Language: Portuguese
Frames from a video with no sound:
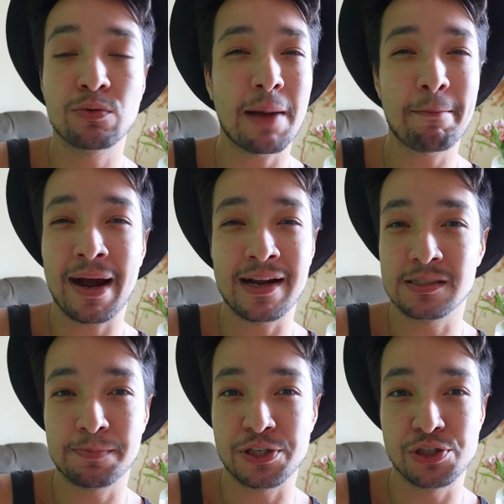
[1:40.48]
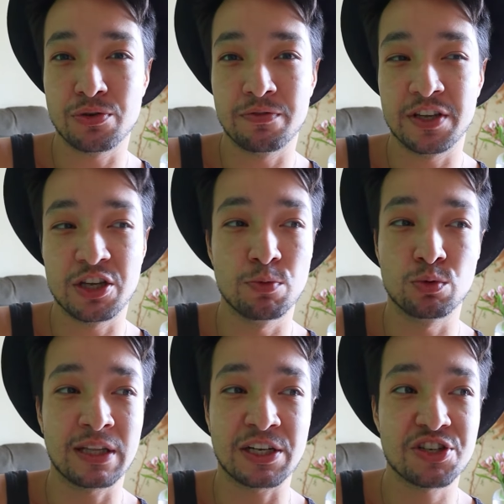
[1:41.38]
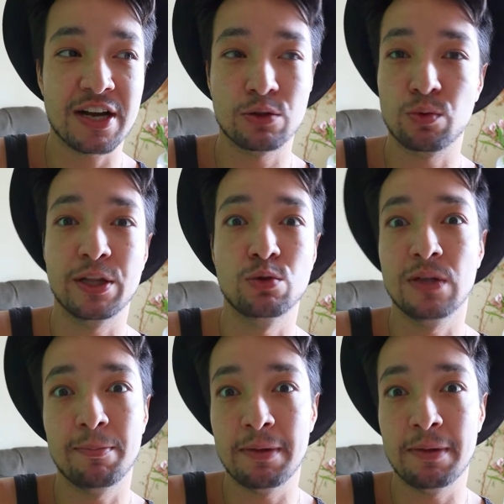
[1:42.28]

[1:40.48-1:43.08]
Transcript: não dá mais pra gente gente ouvir que o mundo tá chato ou que tudo é